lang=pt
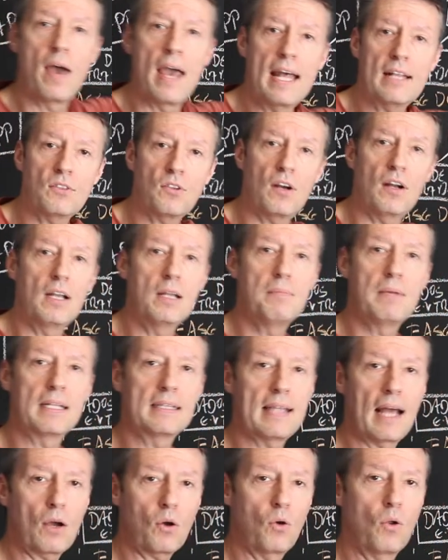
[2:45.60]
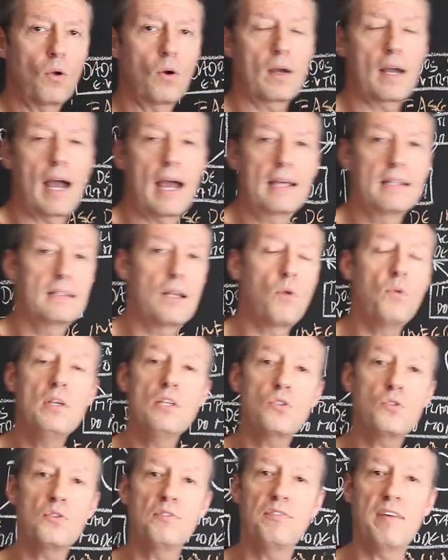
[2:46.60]
retroalimentar, colocar. Então
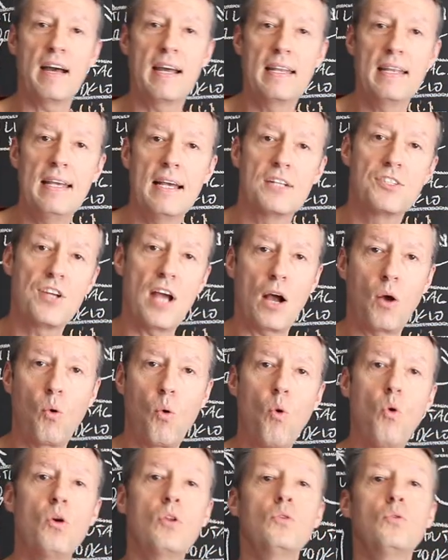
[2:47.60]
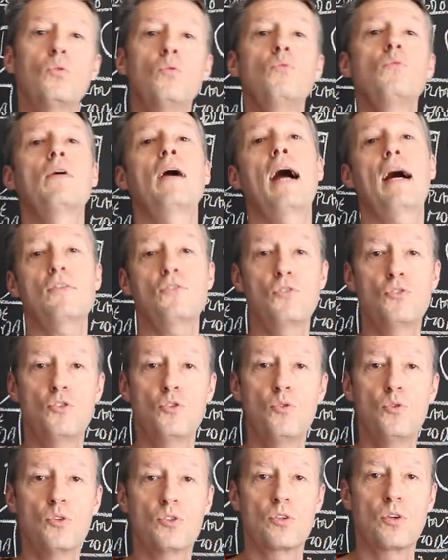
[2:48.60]
isso varia de acordo com o caso de
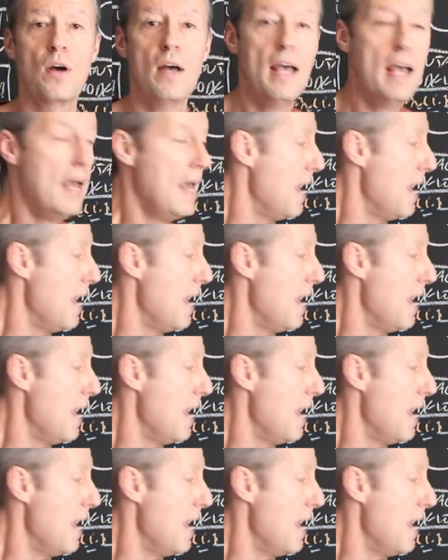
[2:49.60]
uso.